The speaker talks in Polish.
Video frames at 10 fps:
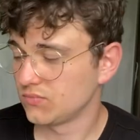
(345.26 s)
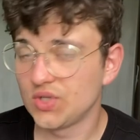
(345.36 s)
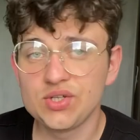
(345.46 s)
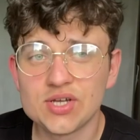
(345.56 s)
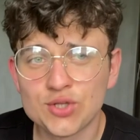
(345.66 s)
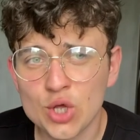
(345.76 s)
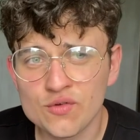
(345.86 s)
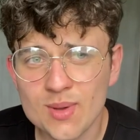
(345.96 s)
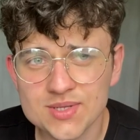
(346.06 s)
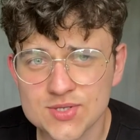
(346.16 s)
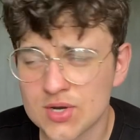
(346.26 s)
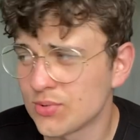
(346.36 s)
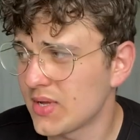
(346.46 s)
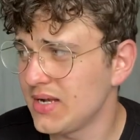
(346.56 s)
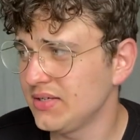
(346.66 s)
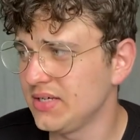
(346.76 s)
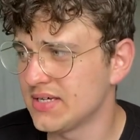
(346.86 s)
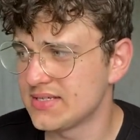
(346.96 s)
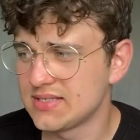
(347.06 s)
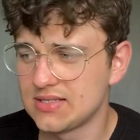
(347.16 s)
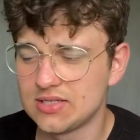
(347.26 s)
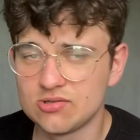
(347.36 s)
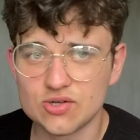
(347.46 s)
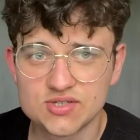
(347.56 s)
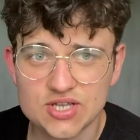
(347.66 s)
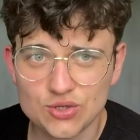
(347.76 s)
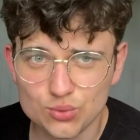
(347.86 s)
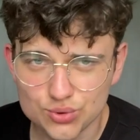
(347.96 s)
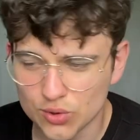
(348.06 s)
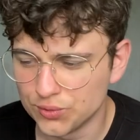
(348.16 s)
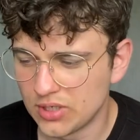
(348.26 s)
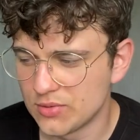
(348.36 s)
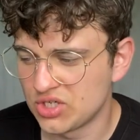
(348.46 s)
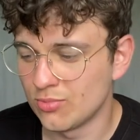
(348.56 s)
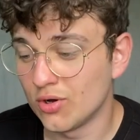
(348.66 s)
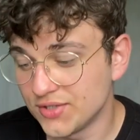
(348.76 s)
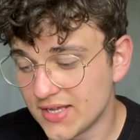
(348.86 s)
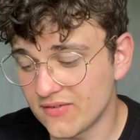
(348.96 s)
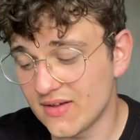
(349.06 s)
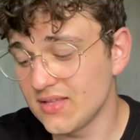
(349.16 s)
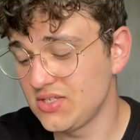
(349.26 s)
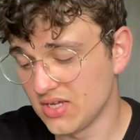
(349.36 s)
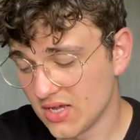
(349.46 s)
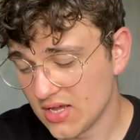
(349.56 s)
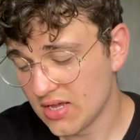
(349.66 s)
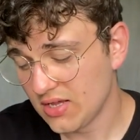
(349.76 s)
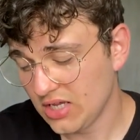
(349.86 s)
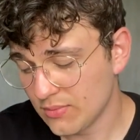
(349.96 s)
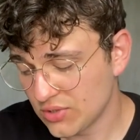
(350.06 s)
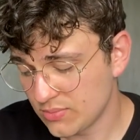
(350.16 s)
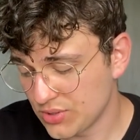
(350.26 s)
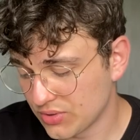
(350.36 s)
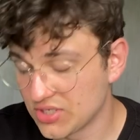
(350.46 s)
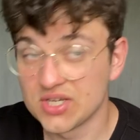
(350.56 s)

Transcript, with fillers: No i dodatkowym akcesorem do lalki jest to serduszko, które możemy oderwać i może być to nasza